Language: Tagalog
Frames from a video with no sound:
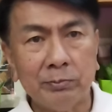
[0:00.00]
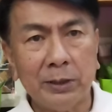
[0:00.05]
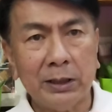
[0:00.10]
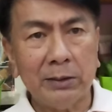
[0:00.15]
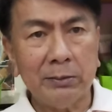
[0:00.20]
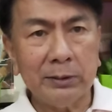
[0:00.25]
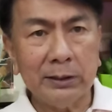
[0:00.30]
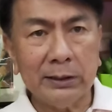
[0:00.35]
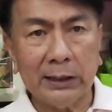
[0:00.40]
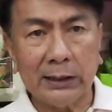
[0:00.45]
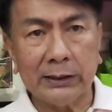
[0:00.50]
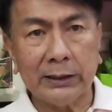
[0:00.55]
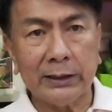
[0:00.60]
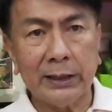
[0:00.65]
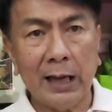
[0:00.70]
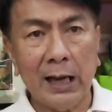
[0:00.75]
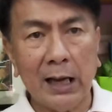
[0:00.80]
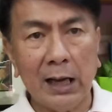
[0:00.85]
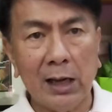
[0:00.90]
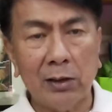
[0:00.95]
May
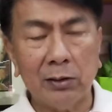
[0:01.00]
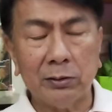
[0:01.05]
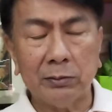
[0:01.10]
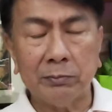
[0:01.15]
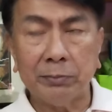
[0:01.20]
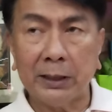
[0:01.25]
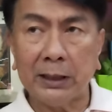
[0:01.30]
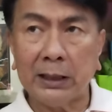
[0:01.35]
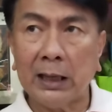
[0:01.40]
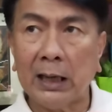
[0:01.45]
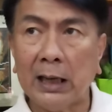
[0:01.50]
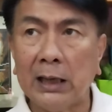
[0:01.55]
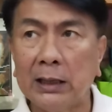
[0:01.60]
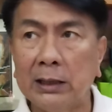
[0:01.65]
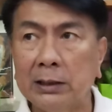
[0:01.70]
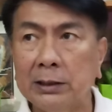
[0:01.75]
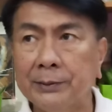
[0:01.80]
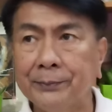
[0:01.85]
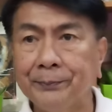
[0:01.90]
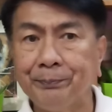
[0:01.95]
nagnanakaw. Pagka
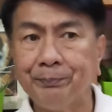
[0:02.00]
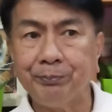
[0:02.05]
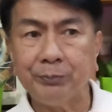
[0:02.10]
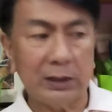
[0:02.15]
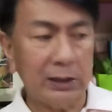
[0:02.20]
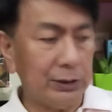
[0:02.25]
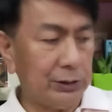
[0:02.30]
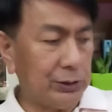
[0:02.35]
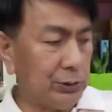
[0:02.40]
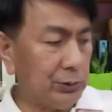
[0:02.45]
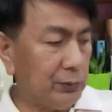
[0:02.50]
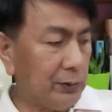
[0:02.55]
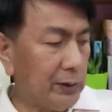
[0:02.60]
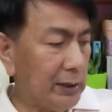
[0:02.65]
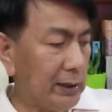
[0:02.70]
ang issue